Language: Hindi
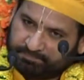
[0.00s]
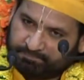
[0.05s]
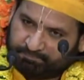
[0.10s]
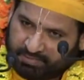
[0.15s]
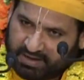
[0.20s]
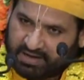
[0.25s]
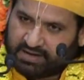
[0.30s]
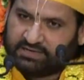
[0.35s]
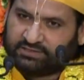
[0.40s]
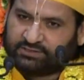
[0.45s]

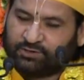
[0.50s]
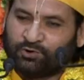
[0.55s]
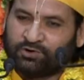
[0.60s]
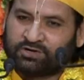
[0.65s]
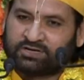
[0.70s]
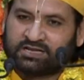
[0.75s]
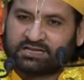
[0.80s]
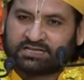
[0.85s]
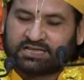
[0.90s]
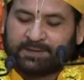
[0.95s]
प्रकट
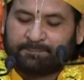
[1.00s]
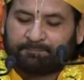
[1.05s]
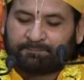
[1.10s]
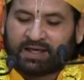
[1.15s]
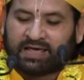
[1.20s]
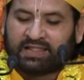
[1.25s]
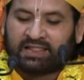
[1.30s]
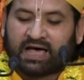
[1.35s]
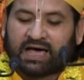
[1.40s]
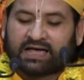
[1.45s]
होकर के
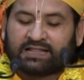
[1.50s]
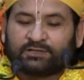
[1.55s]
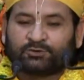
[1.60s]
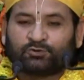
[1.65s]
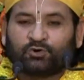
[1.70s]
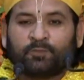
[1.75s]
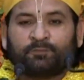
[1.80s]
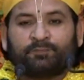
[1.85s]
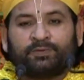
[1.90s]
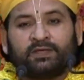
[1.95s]
प्रहलाद
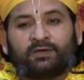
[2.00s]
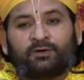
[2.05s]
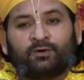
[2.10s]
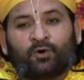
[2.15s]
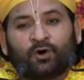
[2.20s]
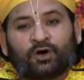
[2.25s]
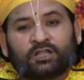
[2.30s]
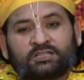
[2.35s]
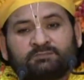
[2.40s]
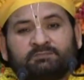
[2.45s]
को अपनी
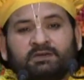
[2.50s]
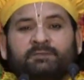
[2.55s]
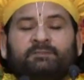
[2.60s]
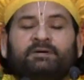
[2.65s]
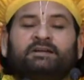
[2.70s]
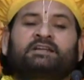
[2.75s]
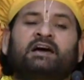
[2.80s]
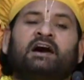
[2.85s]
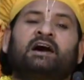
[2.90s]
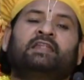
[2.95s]
गोद में
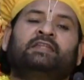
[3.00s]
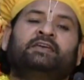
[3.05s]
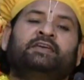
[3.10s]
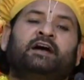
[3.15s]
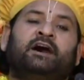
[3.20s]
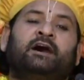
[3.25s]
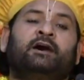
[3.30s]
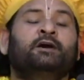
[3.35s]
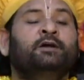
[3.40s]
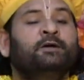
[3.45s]
बैठा
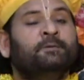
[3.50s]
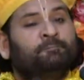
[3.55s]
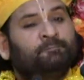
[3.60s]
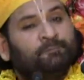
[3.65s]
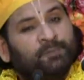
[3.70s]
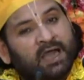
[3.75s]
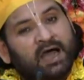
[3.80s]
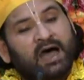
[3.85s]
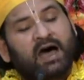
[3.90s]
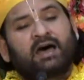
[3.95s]
लिया
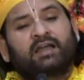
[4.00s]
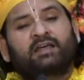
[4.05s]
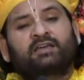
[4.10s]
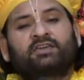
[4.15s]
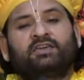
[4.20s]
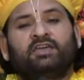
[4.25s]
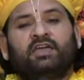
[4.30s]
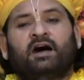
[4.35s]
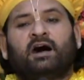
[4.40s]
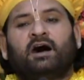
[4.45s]
प्यार
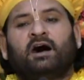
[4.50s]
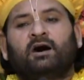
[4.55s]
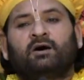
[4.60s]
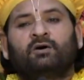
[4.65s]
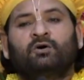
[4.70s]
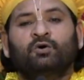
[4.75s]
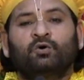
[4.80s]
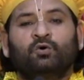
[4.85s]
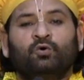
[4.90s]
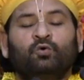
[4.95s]
किया
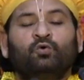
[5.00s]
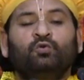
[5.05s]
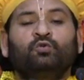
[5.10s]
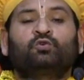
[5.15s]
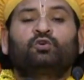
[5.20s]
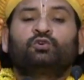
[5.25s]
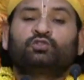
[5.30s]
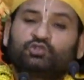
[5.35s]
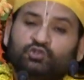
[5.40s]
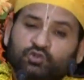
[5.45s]

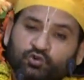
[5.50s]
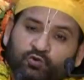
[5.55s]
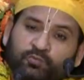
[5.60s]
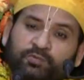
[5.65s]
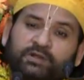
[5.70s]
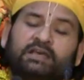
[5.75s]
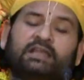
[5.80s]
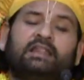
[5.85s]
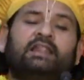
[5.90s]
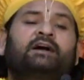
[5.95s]
उनको
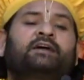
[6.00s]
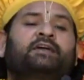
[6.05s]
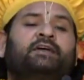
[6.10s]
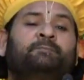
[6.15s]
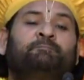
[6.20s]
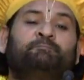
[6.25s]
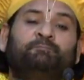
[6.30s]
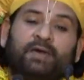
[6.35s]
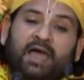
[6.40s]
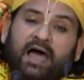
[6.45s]
चूमने लगे
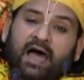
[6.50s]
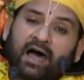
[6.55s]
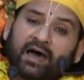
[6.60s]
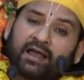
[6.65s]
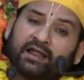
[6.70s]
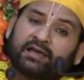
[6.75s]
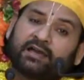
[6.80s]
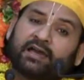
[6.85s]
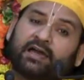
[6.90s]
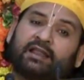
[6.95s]

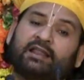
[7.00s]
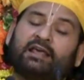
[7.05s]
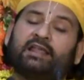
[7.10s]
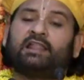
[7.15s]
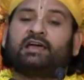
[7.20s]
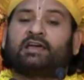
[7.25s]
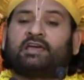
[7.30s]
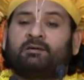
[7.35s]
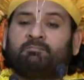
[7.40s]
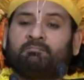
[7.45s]
प्यार करने
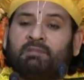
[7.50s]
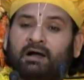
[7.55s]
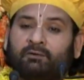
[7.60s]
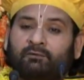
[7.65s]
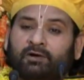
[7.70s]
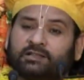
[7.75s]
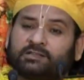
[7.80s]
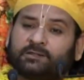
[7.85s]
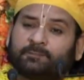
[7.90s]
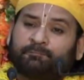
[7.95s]
लगे
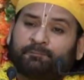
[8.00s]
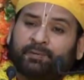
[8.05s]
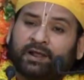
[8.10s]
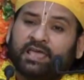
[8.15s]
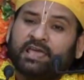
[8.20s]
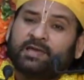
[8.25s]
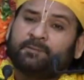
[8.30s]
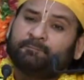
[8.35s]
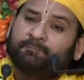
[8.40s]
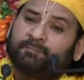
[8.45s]
भगवत
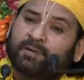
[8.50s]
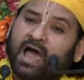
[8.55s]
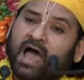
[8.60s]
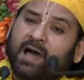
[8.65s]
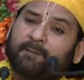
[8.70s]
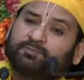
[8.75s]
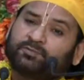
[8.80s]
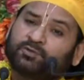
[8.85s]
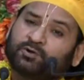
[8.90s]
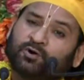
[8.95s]
प्रेम
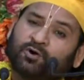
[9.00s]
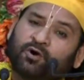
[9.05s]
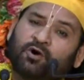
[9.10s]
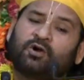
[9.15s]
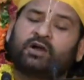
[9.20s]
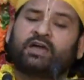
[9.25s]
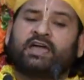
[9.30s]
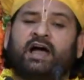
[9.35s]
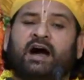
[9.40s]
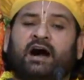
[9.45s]
प्राप्त
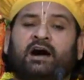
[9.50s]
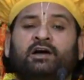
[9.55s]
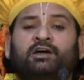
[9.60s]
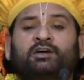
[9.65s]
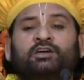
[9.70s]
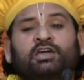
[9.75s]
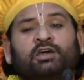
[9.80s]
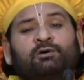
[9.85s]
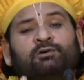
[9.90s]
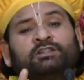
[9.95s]
हो गया
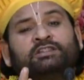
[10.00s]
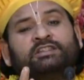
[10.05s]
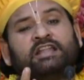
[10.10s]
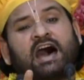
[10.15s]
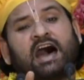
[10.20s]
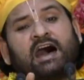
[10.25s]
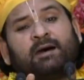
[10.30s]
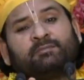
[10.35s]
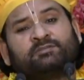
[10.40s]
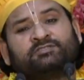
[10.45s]
वो
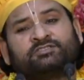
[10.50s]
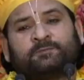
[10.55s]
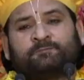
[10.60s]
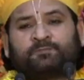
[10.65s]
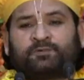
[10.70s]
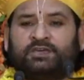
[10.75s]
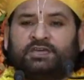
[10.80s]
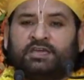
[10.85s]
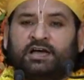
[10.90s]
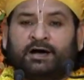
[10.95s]
नाम
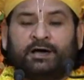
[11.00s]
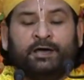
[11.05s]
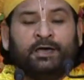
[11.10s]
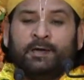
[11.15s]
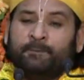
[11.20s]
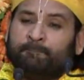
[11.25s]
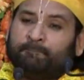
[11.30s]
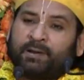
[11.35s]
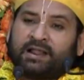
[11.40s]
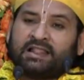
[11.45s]
जप किया
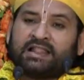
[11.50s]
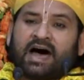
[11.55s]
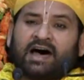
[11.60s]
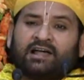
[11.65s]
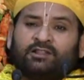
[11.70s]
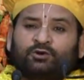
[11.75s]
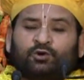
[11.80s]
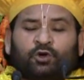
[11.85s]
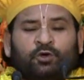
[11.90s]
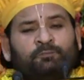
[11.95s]

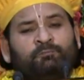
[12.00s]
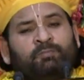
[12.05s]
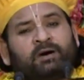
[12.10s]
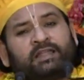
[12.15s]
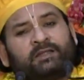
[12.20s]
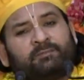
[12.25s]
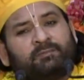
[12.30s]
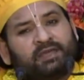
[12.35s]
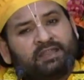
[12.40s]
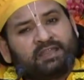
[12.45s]
प्रहलाद कोई
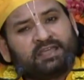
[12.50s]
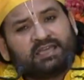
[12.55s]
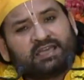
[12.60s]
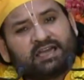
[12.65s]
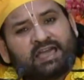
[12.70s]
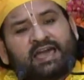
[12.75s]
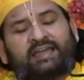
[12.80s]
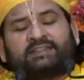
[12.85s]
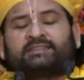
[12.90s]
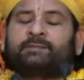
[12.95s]
वन में नहीं
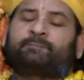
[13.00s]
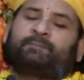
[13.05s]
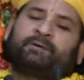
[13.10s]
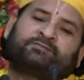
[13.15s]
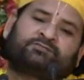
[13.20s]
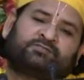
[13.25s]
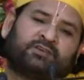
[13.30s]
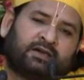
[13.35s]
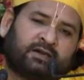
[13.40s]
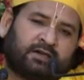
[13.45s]
गया
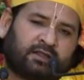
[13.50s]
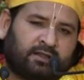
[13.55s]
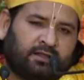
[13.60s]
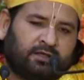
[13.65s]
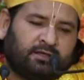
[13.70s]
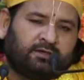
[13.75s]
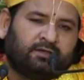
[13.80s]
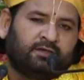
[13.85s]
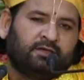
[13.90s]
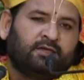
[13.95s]
तपस्या
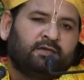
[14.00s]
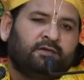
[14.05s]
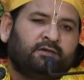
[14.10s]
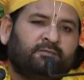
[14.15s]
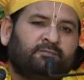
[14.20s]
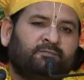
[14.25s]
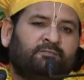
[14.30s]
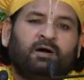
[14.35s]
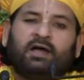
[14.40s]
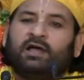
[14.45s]

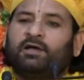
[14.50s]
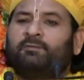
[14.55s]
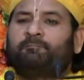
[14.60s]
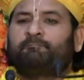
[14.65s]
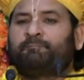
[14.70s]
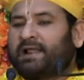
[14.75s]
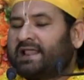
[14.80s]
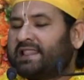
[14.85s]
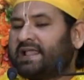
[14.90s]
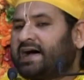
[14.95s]
करने
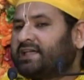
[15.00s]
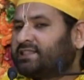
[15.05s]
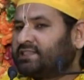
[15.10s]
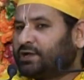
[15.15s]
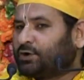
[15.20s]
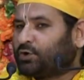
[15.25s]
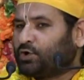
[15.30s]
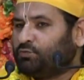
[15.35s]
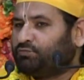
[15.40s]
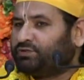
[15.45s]
भगवत प्रहलाद
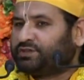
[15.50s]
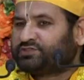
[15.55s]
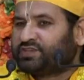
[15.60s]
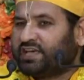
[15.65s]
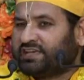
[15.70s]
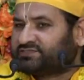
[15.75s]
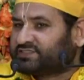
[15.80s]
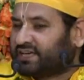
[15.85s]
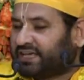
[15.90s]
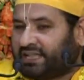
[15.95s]
ने कोई
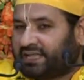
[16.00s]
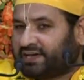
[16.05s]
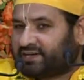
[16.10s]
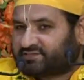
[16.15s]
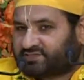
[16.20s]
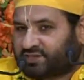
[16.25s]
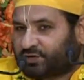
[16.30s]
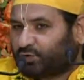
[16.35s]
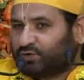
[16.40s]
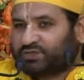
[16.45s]
विशेष अलग
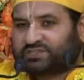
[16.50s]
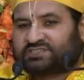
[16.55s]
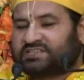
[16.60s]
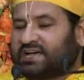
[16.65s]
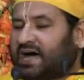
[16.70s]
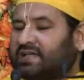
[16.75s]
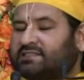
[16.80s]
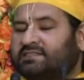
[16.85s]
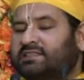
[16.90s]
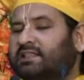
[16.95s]
से कोई
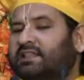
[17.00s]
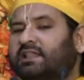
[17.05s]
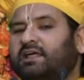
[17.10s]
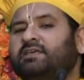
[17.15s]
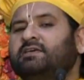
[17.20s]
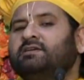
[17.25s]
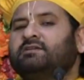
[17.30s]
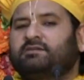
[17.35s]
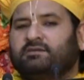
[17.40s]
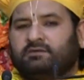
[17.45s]
साधना
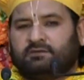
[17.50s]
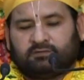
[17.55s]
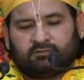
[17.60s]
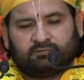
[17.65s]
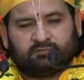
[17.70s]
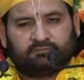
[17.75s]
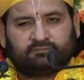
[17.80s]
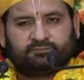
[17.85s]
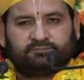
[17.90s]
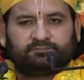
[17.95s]
नहीं की
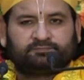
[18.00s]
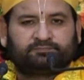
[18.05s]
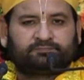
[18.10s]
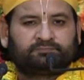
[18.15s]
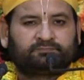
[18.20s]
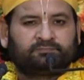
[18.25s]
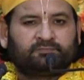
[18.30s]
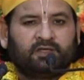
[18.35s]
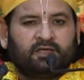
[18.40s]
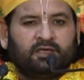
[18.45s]

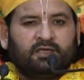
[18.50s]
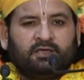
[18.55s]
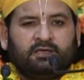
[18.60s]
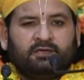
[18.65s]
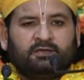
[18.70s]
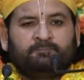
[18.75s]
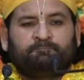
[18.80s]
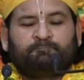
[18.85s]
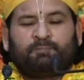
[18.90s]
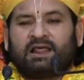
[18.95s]

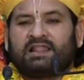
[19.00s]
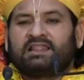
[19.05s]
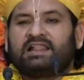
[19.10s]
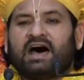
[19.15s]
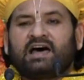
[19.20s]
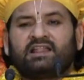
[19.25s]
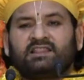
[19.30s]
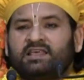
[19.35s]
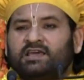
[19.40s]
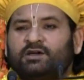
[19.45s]

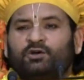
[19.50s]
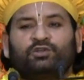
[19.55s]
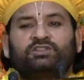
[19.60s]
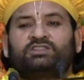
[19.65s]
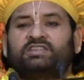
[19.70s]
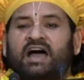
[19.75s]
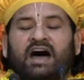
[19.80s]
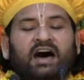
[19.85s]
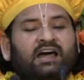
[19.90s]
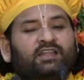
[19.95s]
प्रहलाद ने कोई
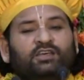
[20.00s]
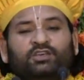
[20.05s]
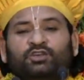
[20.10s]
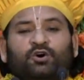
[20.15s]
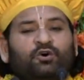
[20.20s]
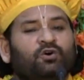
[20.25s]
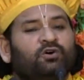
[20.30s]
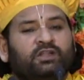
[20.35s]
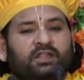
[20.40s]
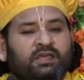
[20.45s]
ध्यान
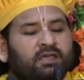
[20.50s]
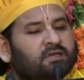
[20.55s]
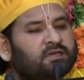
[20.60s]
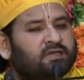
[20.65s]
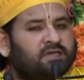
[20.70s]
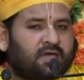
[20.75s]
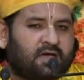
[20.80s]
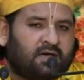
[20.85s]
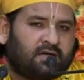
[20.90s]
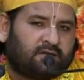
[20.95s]
योग नहीं
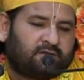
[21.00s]
किया